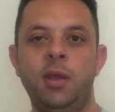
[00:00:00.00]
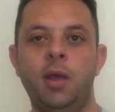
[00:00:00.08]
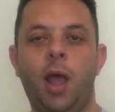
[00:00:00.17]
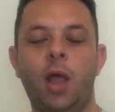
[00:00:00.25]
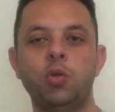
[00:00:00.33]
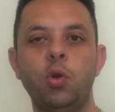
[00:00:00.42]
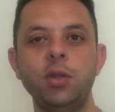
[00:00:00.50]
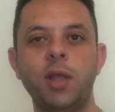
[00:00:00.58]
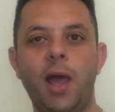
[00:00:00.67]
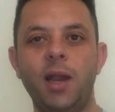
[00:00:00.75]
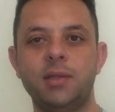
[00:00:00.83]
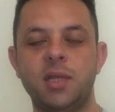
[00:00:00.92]
هنرد
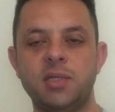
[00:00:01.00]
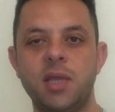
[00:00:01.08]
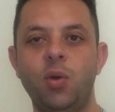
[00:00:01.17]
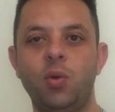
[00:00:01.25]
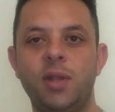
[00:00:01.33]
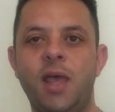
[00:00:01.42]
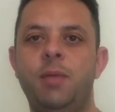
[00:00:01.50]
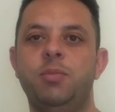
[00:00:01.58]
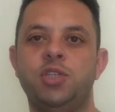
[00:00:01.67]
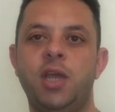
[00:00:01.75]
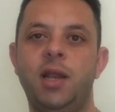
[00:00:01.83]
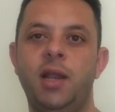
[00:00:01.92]
على التساؤل ده
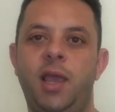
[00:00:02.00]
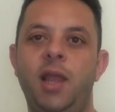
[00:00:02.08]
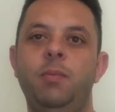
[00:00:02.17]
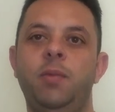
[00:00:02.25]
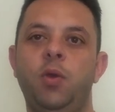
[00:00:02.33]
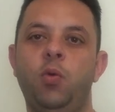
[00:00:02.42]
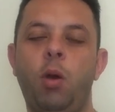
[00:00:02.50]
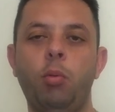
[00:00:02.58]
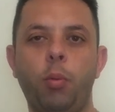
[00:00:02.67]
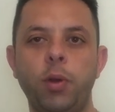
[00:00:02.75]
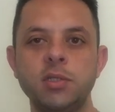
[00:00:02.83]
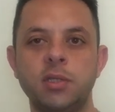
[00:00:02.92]
بشكل علمي
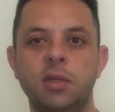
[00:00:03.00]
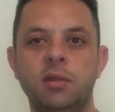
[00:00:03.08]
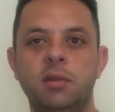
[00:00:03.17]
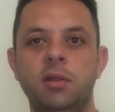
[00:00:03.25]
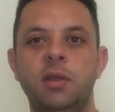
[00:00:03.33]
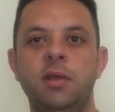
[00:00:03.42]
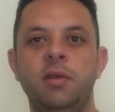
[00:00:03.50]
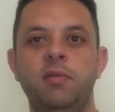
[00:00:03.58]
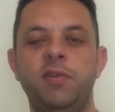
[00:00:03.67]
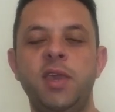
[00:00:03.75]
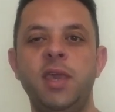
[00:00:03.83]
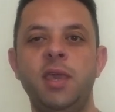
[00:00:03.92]
ومبسط
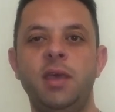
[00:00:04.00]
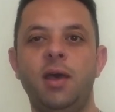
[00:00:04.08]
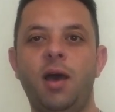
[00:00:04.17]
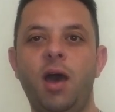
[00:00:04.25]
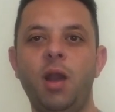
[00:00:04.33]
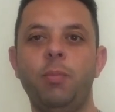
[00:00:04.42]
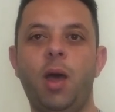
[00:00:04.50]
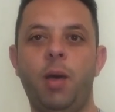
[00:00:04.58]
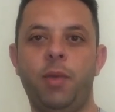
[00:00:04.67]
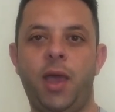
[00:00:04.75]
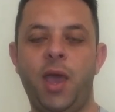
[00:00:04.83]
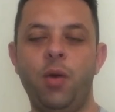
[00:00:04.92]
في اربع
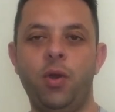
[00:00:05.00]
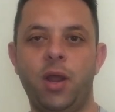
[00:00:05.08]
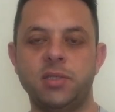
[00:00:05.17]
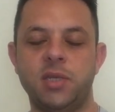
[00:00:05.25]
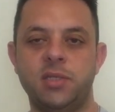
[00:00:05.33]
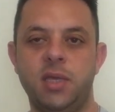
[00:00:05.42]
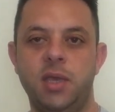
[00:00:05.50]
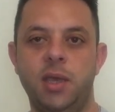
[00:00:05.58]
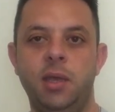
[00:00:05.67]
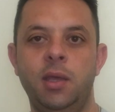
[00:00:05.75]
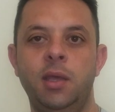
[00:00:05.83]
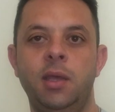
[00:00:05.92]
محاور
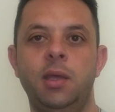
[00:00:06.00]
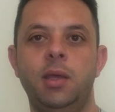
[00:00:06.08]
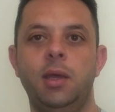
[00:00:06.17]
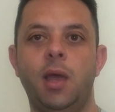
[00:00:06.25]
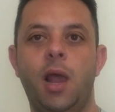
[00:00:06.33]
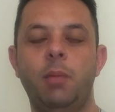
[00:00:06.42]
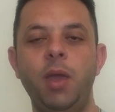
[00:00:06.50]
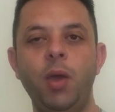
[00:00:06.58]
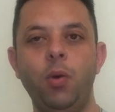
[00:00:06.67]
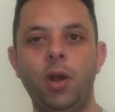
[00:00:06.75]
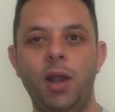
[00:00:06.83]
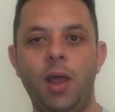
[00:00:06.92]
اساسيه
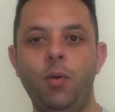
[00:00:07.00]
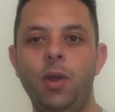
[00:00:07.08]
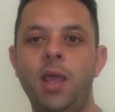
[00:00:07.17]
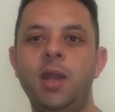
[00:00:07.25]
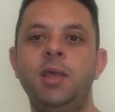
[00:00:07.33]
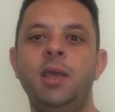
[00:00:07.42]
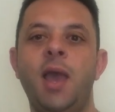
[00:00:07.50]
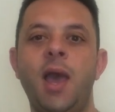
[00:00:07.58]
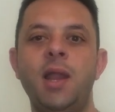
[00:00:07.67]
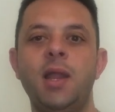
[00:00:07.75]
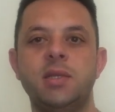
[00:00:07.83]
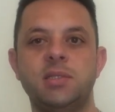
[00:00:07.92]
المحور الاولاني
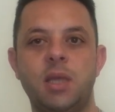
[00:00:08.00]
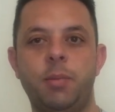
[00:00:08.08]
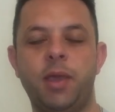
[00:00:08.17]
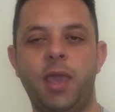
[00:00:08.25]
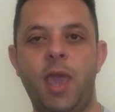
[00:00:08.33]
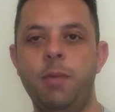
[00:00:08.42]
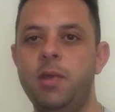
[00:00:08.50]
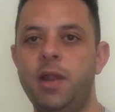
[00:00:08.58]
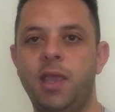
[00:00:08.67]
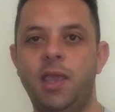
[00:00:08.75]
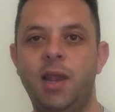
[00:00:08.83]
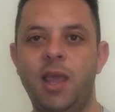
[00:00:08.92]
هل السمك امن
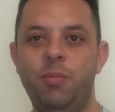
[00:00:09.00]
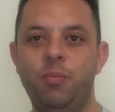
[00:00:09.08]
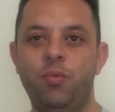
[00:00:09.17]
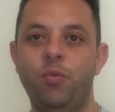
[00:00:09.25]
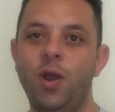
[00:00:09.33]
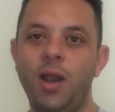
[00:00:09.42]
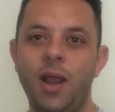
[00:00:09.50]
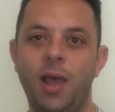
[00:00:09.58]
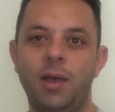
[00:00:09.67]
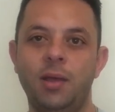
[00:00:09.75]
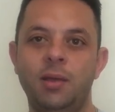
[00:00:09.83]
للكلاب ولا لا